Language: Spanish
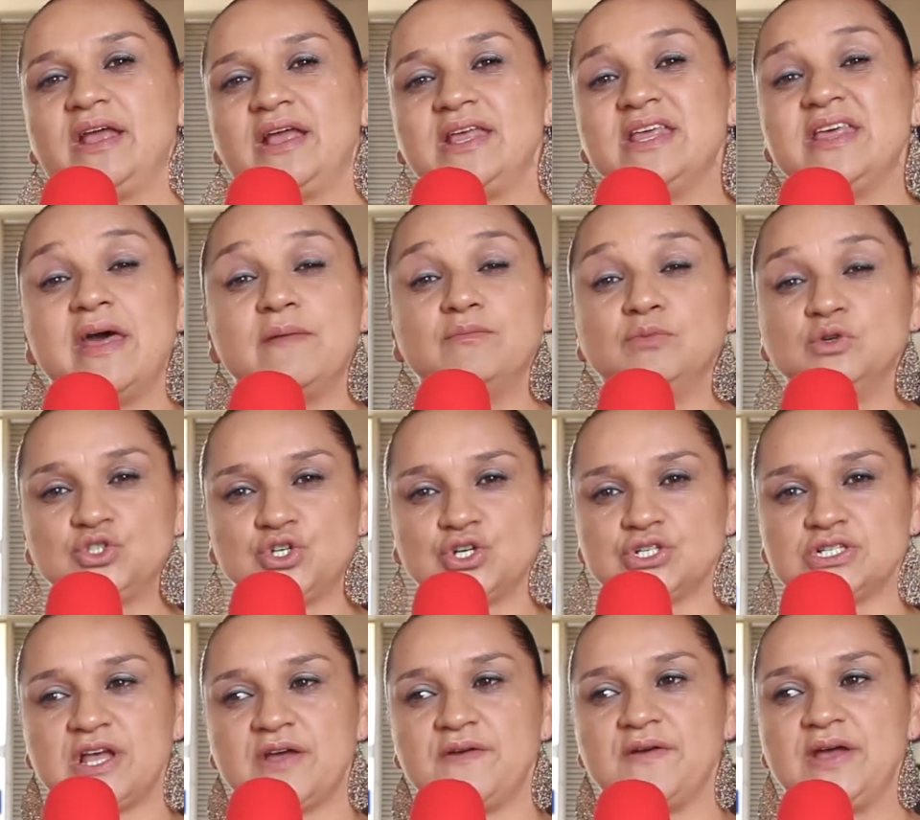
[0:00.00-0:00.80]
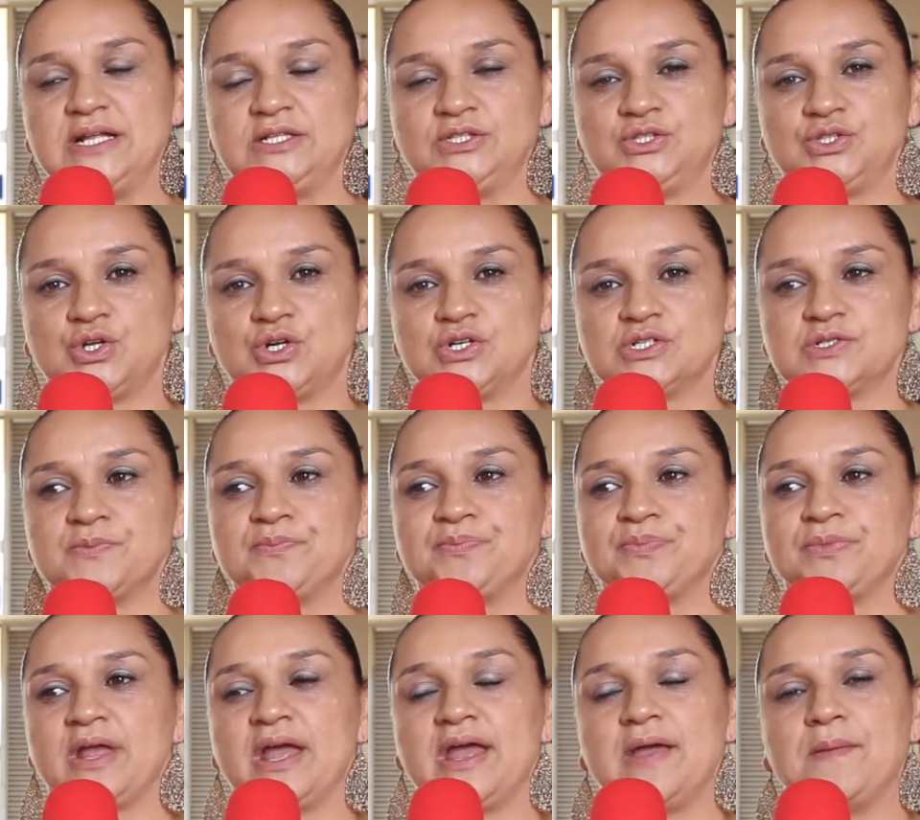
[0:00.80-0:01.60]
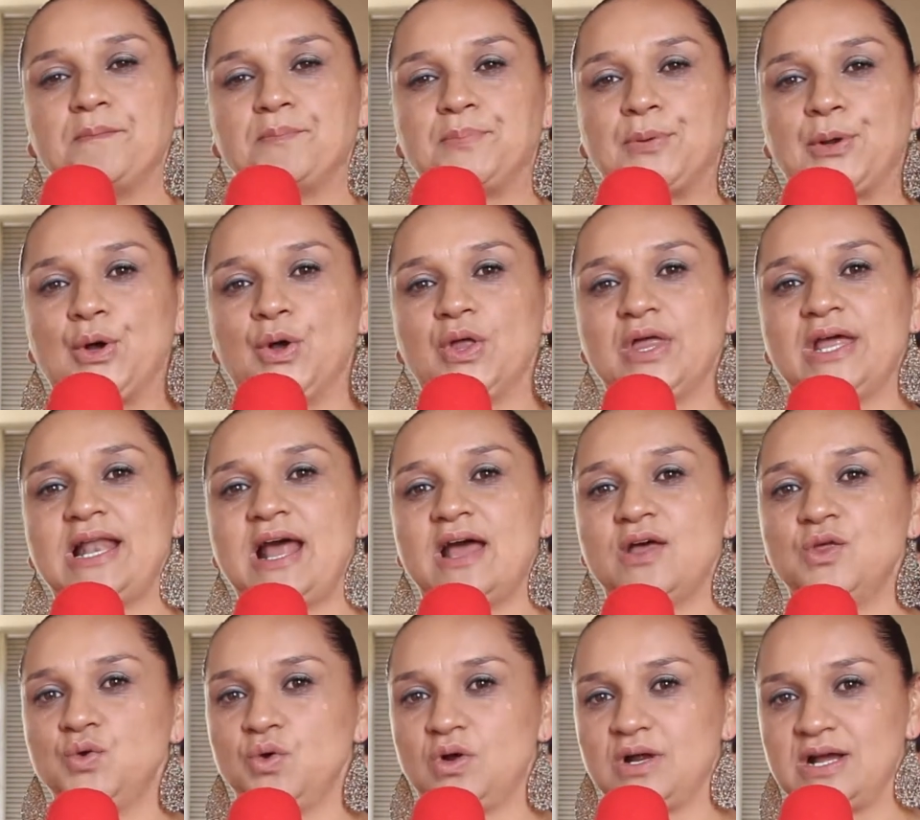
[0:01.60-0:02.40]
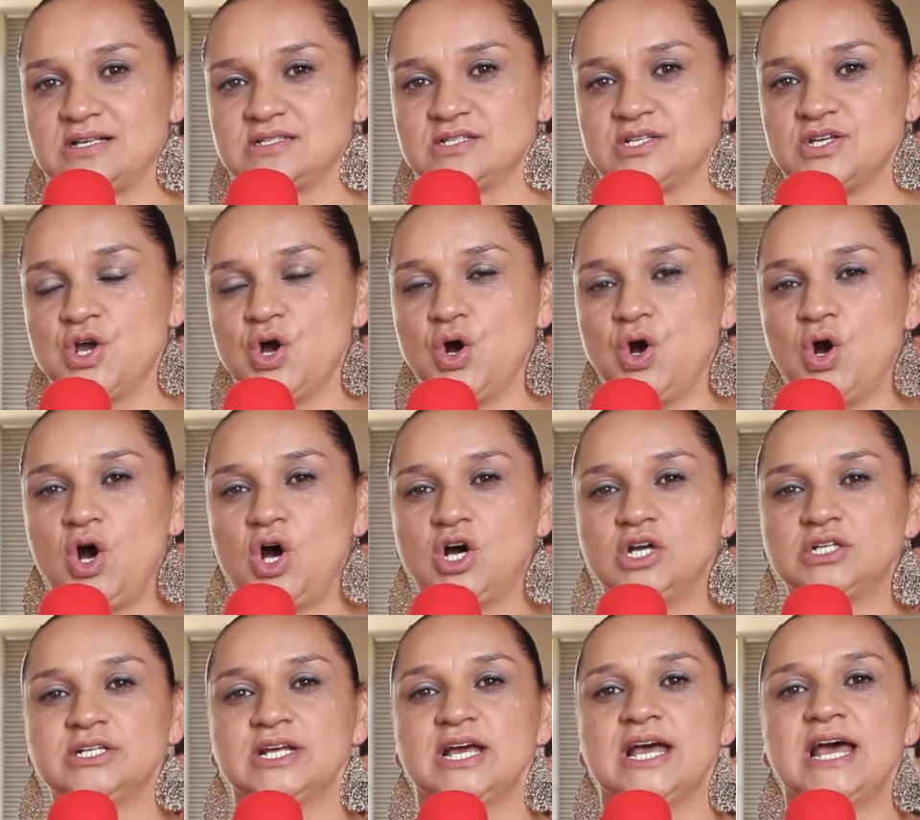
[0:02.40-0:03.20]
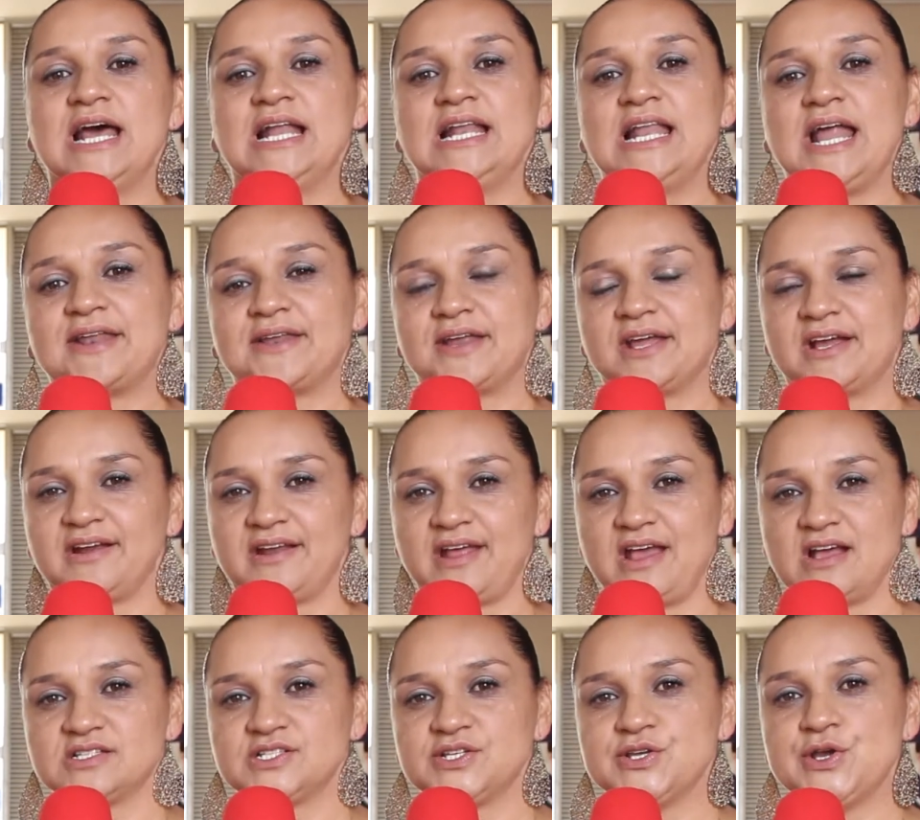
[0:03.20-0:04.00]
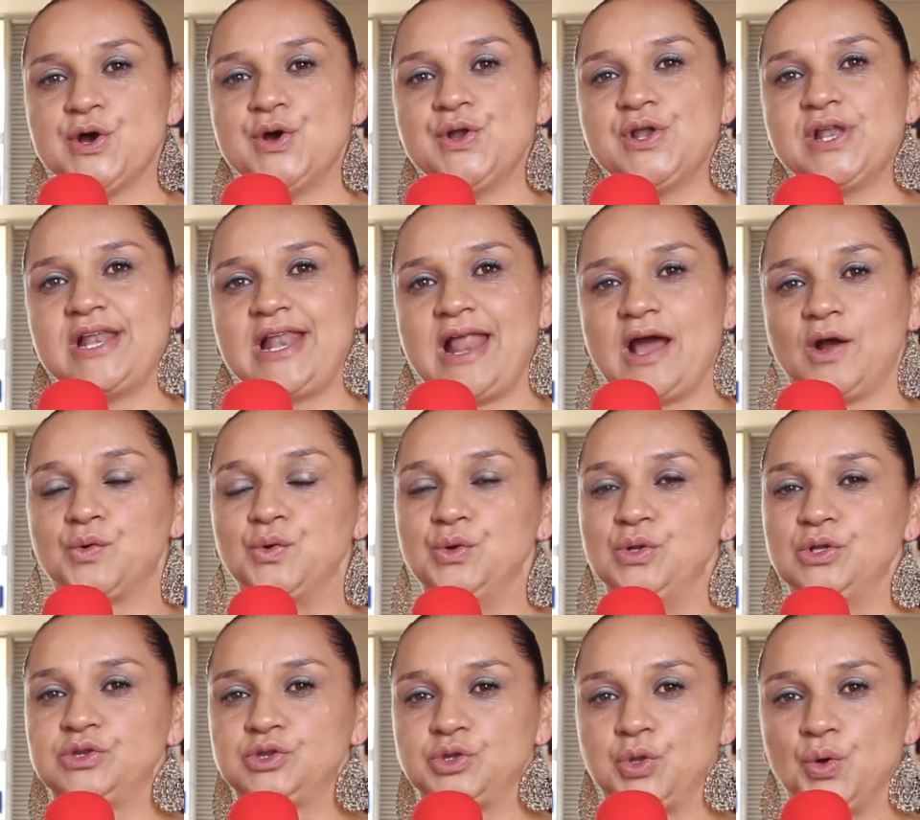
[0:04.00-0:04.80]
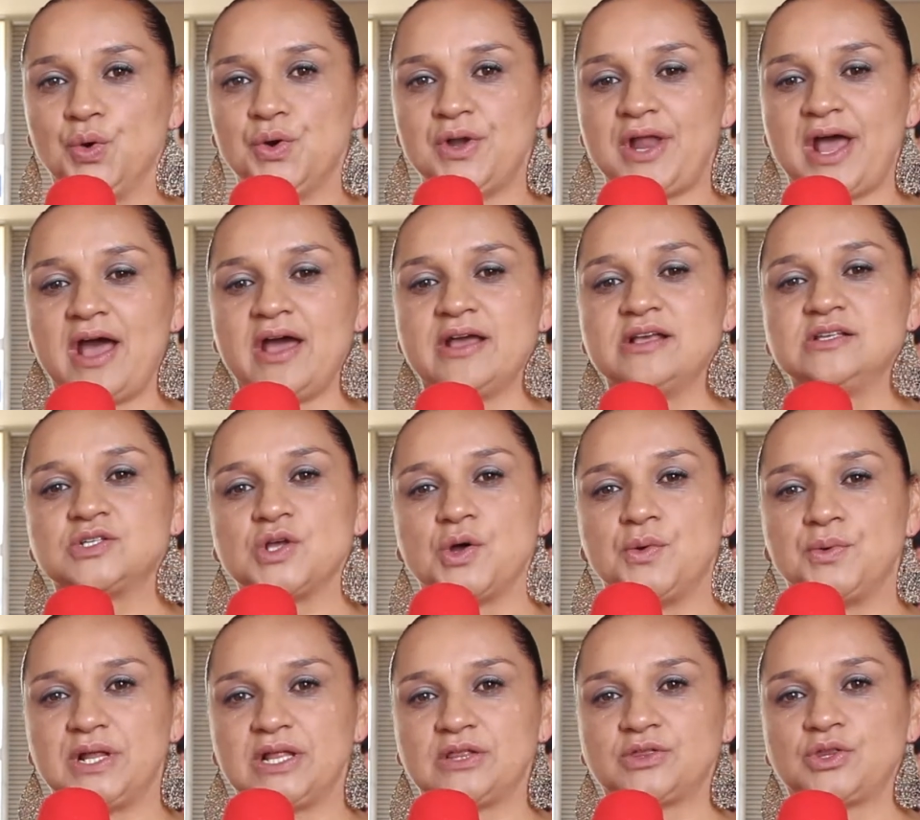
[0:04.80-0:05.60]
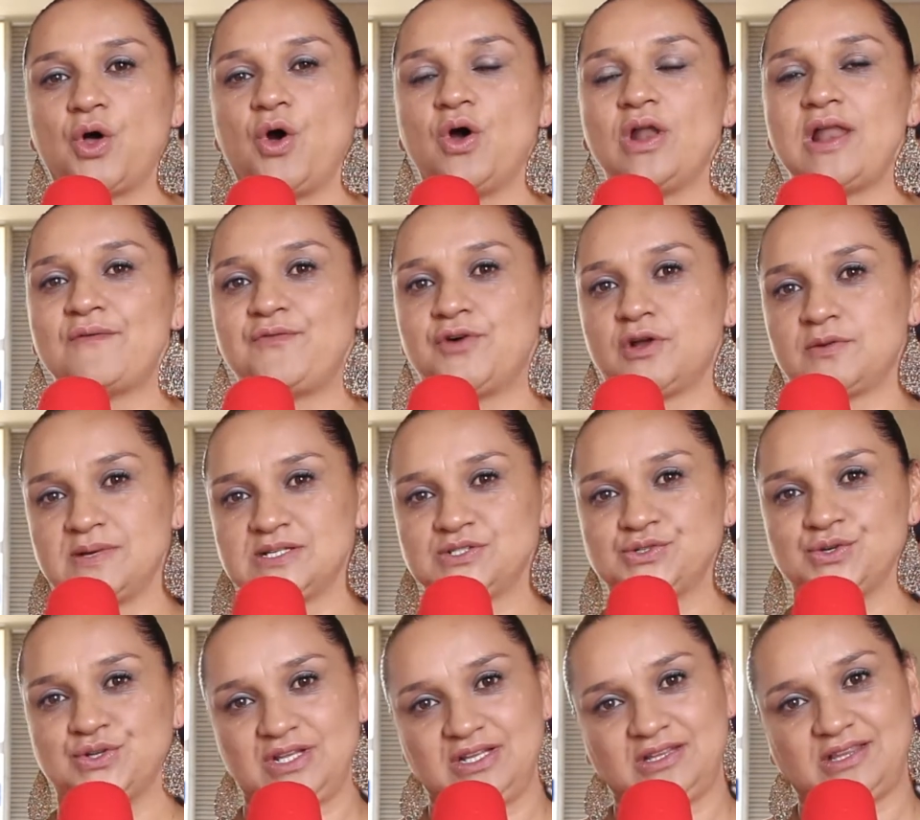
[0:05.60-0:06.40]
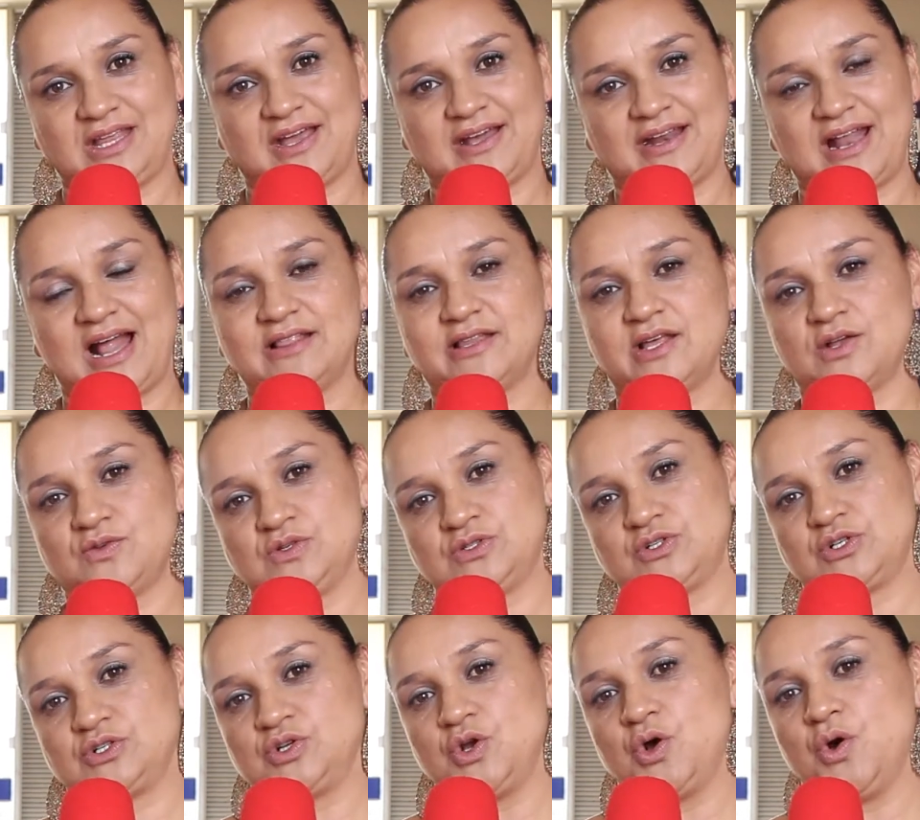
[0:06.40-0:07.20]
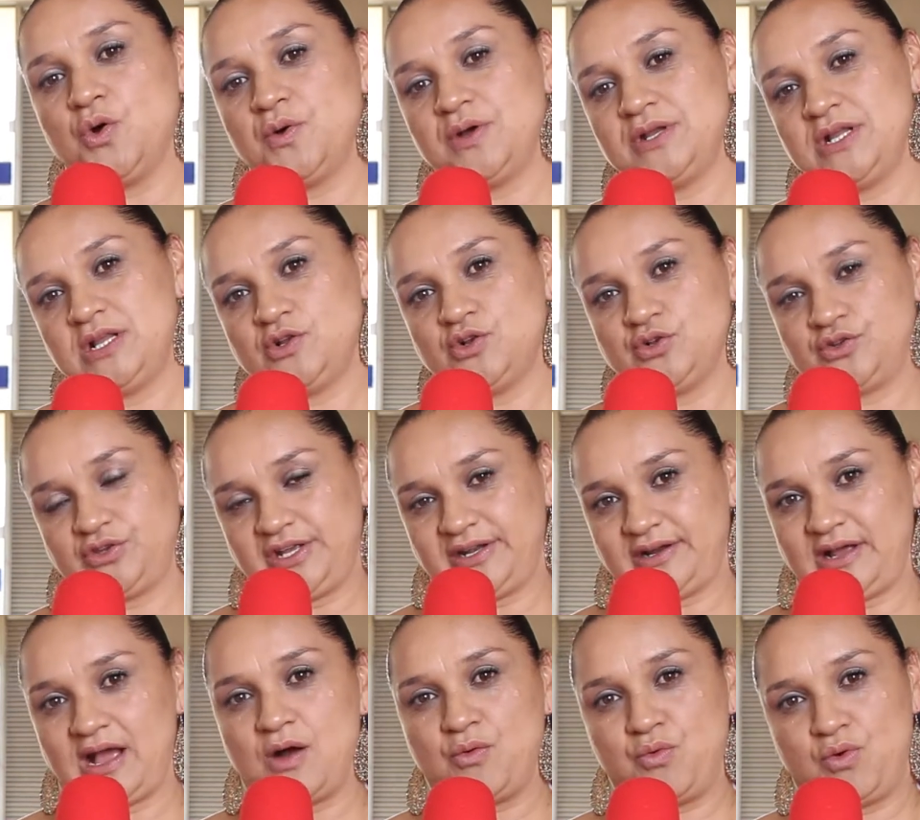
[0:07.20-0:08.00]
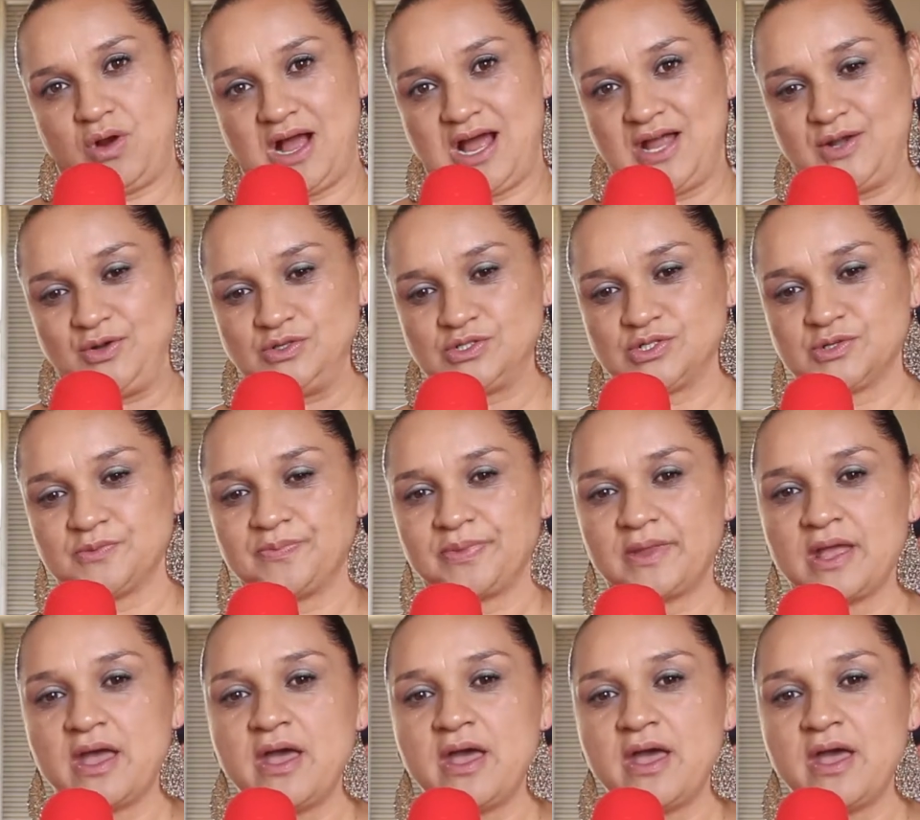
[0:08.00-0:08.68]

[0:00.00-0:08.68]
y de, muchos eventos en pro de la educación, la recreación, la cultura y sobre todo la formación integral de nuestros jóvenes nortecaucanos.